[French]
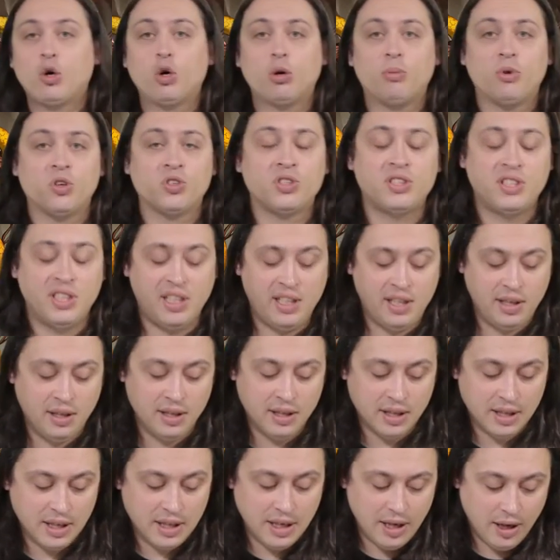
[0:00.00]
commencer
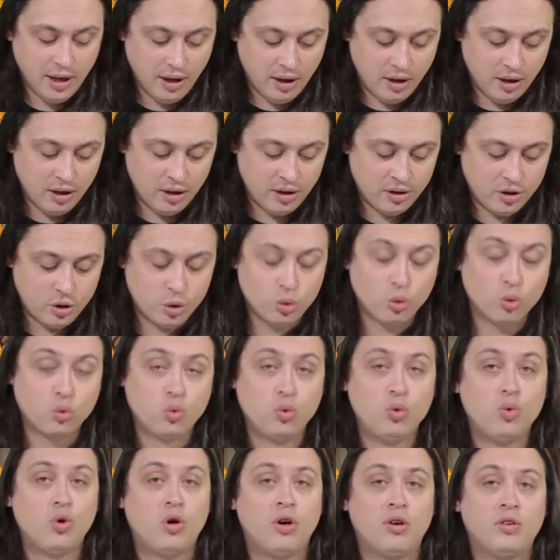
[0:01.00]
euh, son
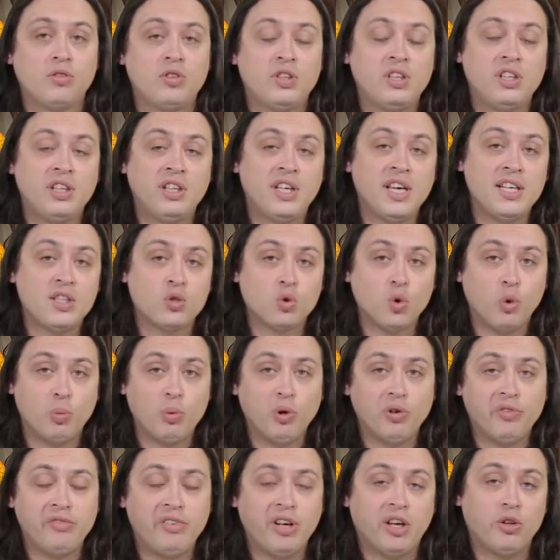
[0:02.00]
tour. Qu'est-ce qu'on
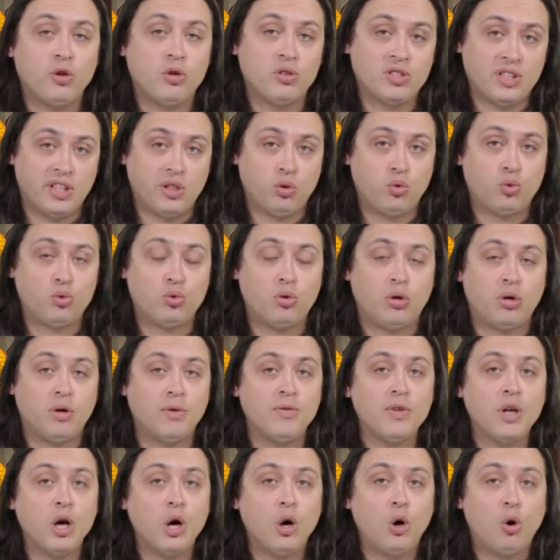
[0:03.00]
peut faire dans un tour
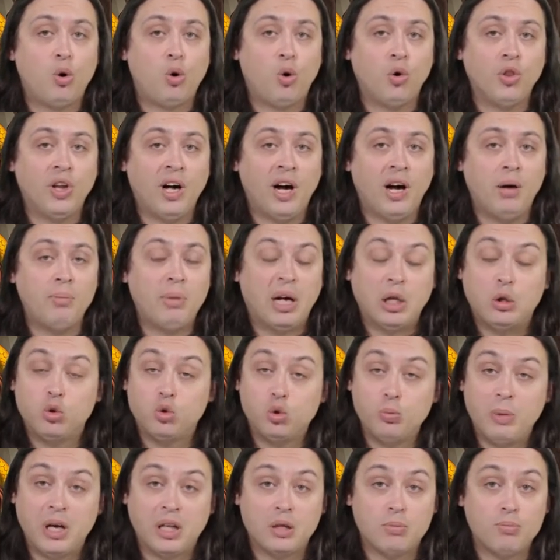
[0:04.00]
On a bah,
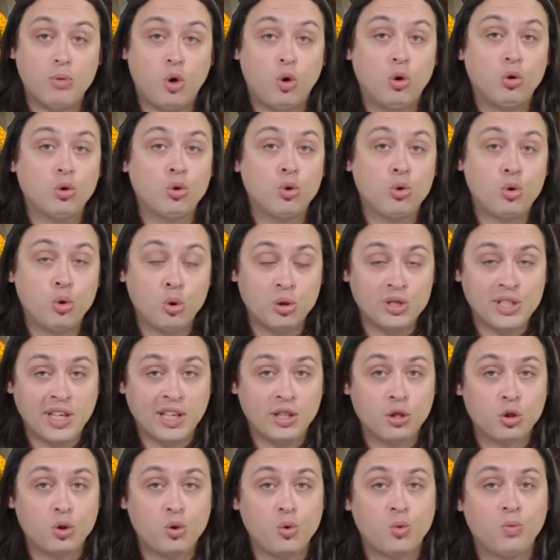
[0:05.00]
tout bêtement deux
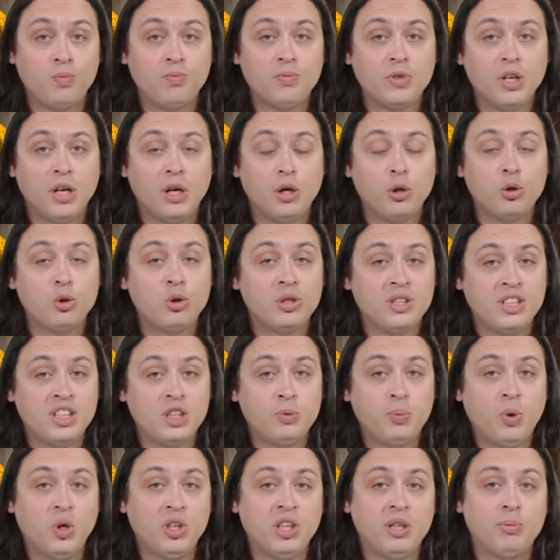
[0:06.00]
actions de
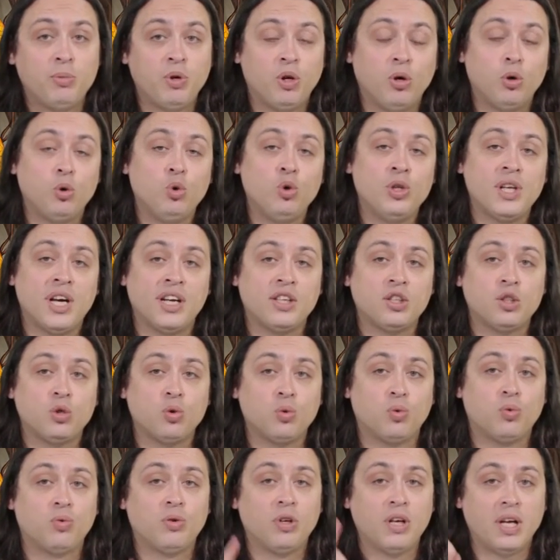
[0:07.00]
disponibles. Une
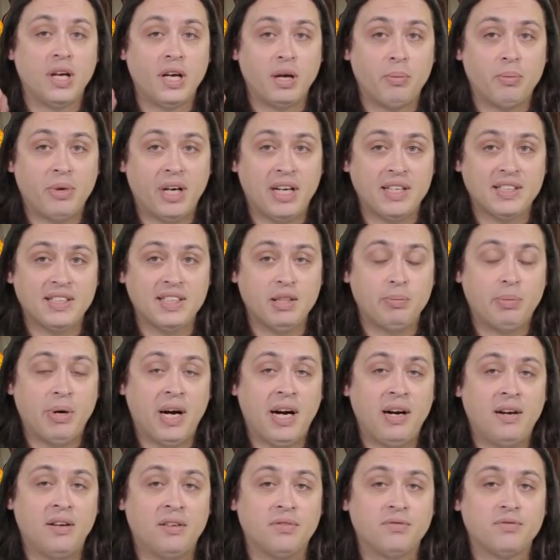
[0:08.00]
action
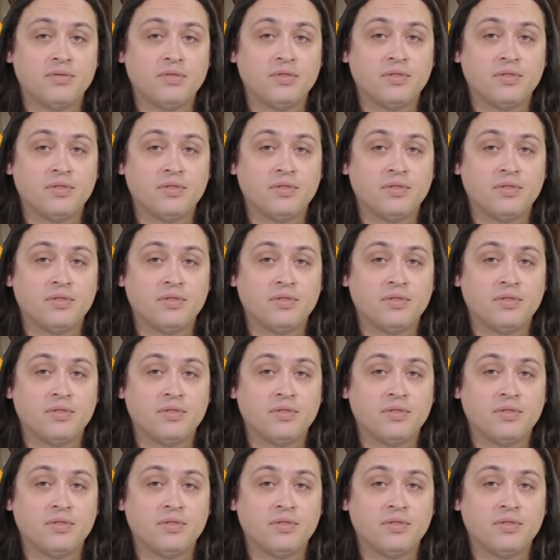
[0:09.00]
principale